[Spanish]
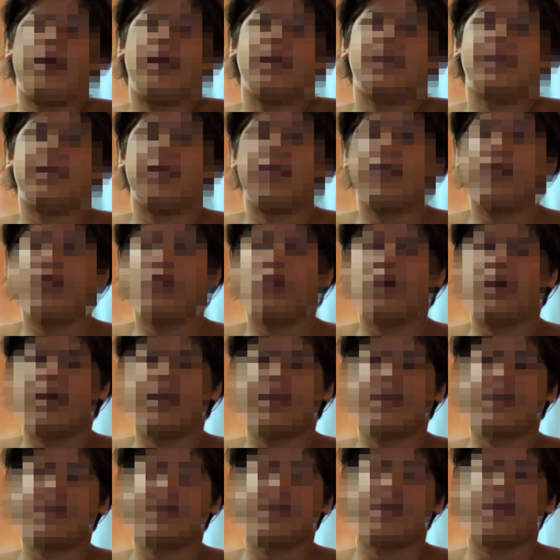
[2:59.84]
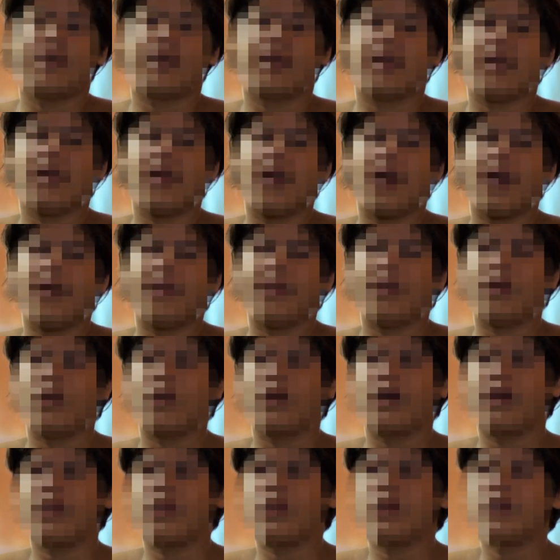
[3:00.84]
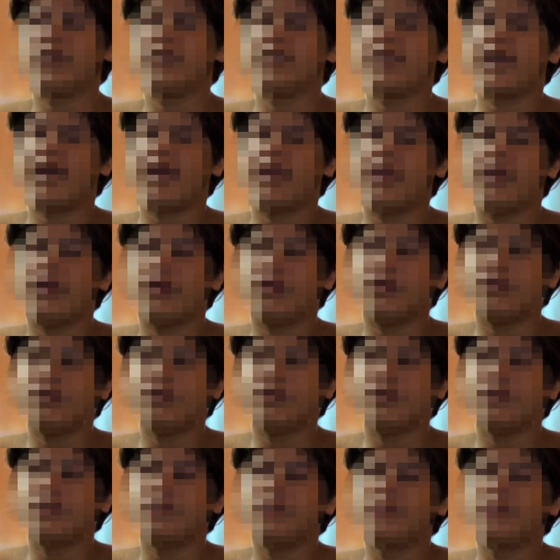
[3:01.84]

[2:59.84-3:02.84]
nombre es Duarte tengo 14 años.